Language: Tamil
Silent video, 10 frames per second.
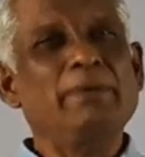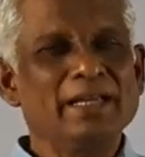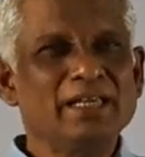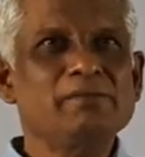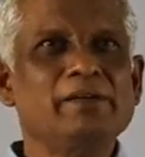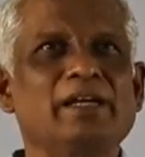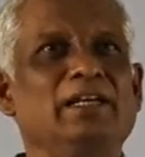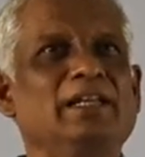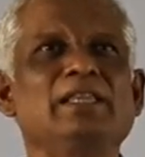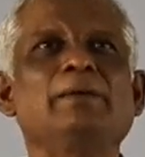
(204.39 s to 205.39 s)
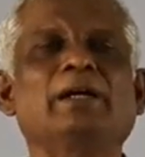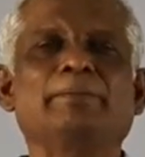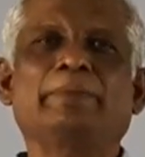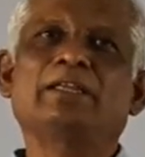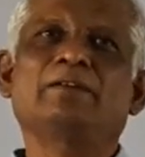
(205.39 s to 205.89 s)
பயிறு வகைகள் எந்த
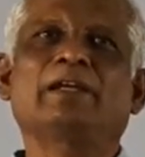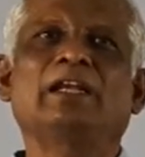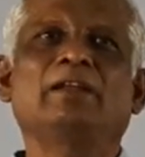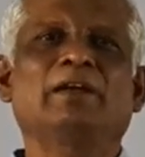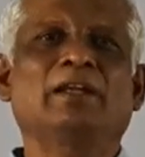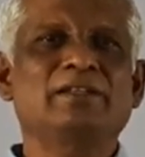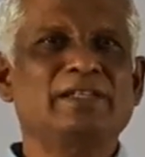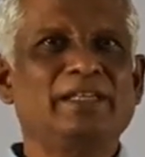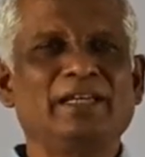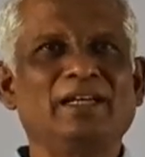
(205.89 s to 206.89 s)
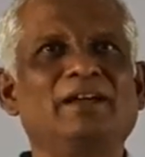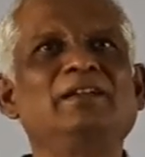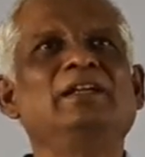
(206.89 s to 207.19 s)
பயிறு வகையில் வேணாலும் சேர்த்திக்கலாம்